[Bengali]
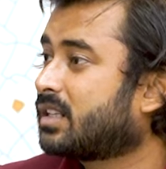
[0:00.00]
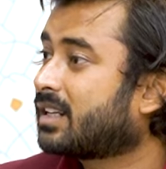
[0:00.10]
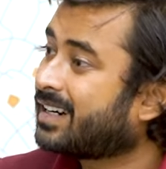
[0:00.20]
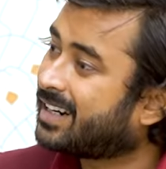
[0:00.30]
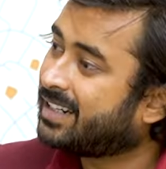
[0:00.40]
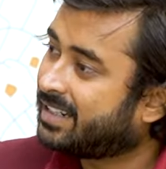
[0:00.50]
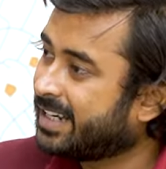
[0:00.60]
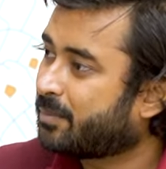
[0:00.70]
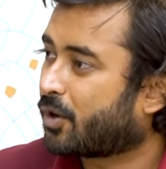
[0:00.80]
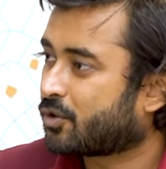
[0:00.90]
করছি দাদা এটা কি
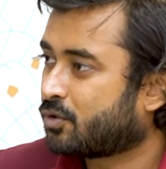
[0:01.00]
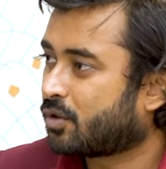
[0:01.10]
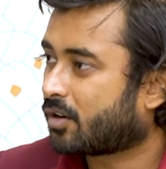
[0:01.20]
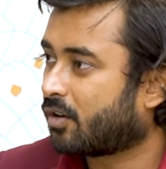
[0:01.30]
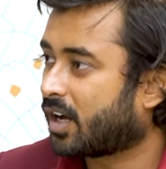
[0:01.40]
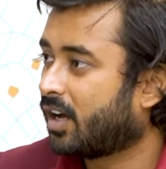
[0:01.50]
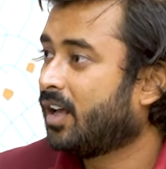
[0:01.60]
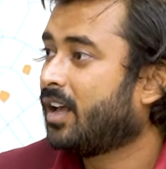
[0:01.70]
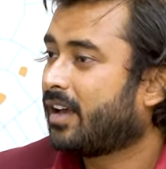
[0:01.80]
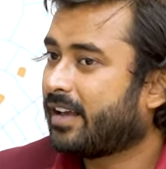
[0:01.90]
ঠিক পড়াশোনাটা করা
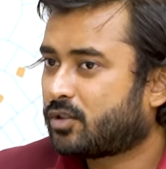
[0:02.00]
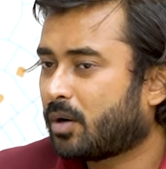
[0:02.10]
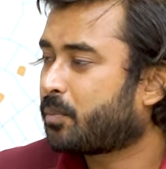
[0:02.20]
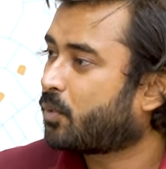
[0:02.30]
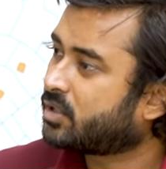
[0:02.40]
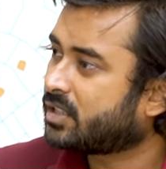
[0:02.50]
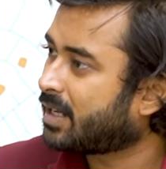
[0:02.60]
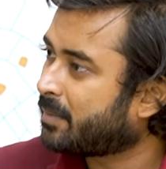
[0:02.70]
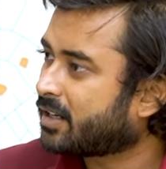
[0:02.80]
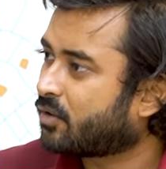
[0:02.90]
এই সব
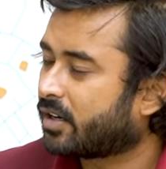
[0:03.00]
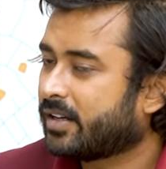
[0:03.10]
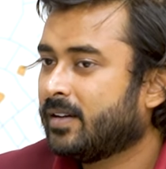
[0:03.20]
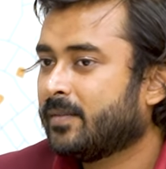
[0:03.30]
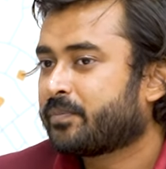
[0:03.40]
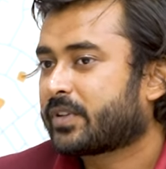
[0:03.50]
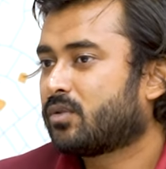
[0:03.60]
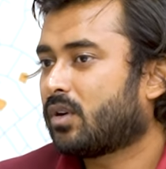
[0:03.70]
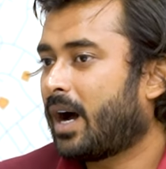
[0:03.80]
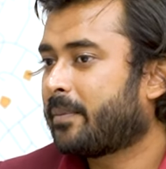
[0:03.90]
কোয়েশ্চেন আমাকে করে
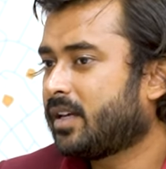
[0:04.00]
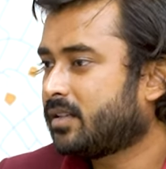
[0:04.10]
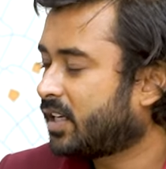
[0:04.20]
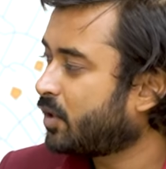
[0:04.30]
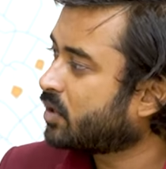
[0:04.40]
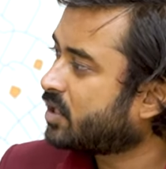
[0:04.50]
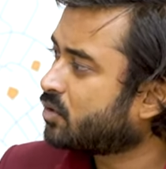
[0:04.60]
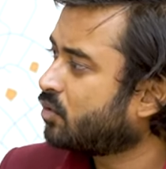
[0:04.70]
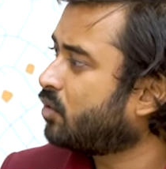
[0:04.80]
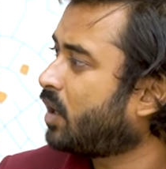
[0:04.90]
কিন্তু আমি সেই
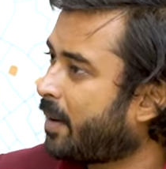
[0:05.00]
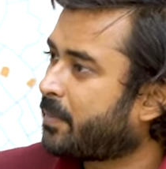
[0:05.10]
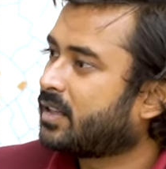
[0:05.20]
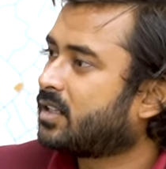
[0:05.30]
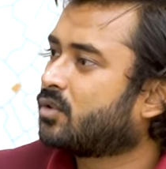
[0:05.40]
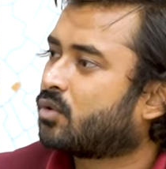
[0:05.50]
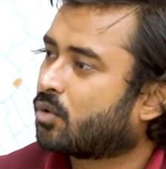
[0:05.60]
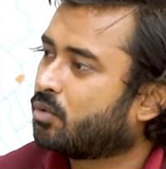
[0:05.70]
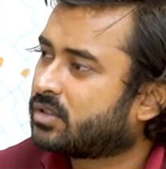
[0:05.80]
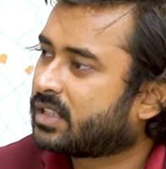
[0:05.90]
কোয়েশ্চেন গুলো আপনাদেরকেও
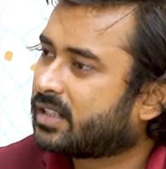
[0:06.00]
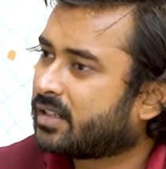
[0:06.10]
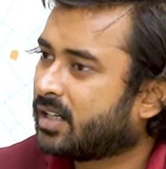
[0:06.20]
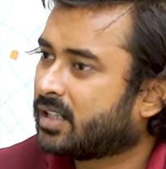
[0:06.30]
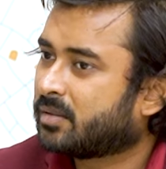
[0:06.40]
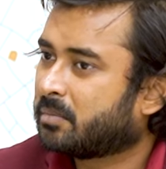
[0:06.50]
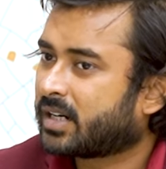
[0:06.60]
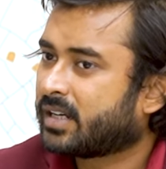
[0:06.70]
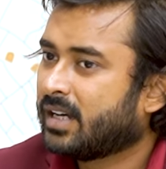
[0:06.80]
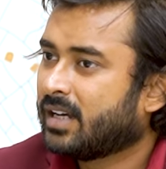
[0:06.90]
করব যে
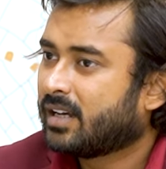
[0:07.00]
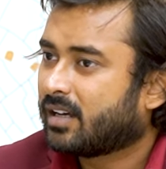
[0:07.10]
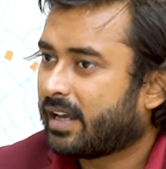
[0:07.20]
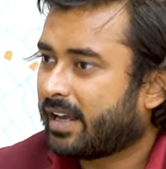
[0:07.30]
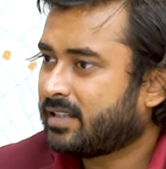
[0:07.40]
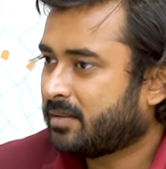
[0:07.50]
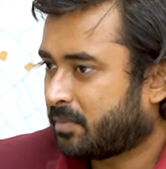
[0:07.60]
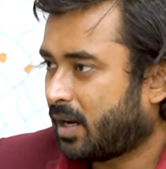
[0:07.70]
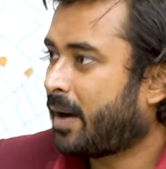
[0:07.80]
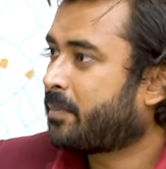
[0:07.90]
মানে এই যে
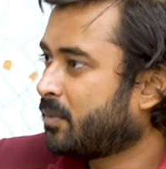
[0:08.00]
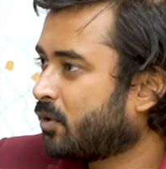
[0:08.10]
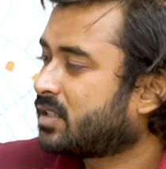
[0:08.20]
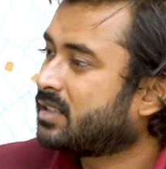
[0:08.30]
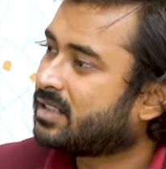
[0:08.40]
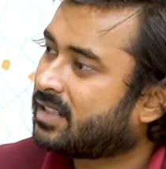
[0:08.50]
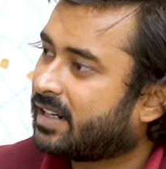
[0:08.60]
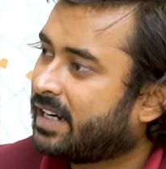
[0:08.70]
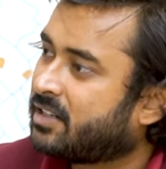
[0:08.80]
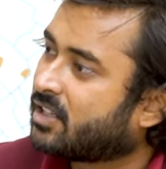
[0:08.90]
আপনি বলছেন যে
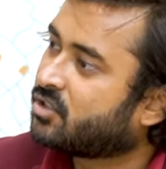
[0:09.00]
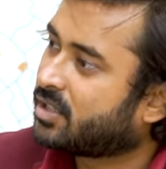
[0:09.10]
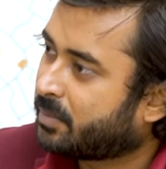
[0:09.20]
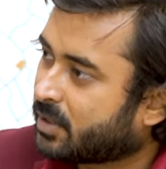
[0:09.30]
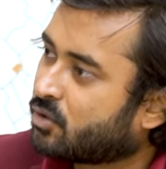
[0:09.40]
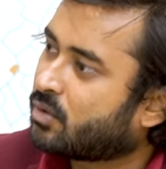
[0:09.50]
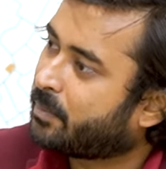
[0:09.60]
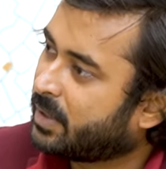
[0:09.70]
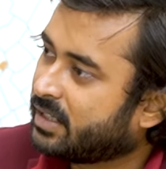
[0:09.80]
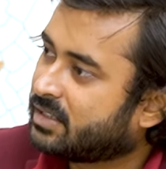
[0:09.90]
স্যার ইন্টার্নশিপের জন্য
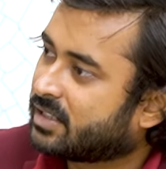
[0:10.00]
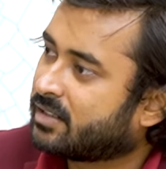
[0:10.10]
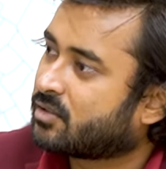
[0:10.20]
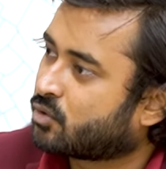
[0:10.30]
আপনি নিচ্ছেন